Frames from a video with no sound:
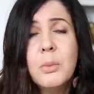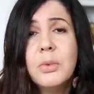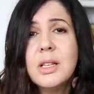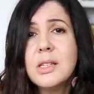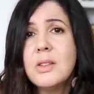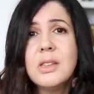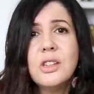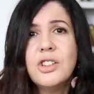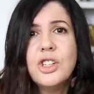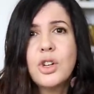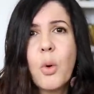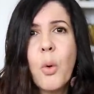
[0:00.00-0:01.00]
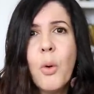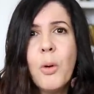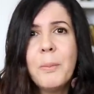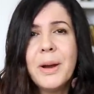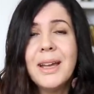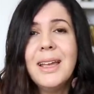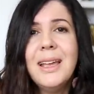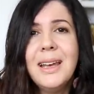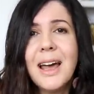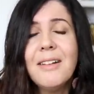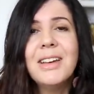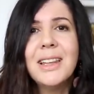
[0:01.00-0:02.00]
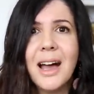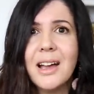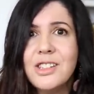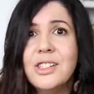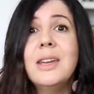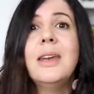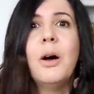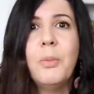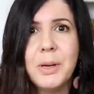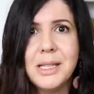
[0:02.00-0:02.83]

muitas vezes a gente compra e na verdade não